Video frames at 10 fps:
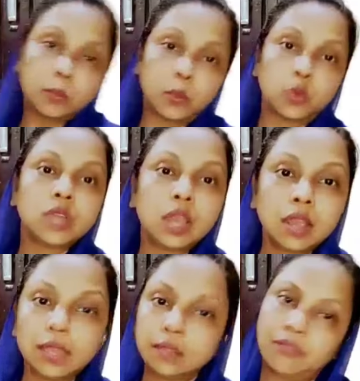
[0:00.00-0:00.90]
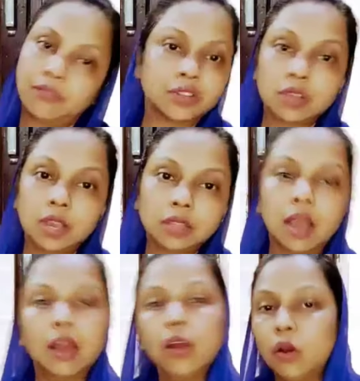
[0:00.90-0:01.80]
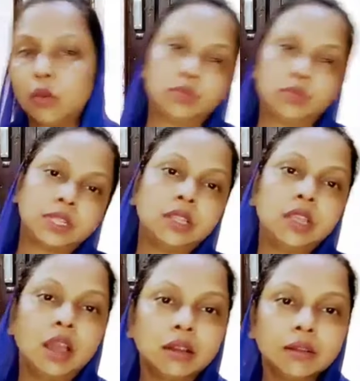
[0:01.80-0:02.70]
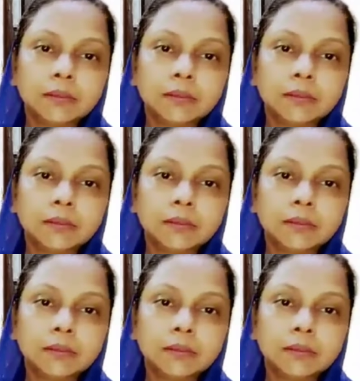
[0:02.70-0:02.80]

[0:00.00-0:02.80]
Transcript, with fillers: अरे उसने पोछा लगाया था फ्लोर गीला था और वो उस पर चल दिया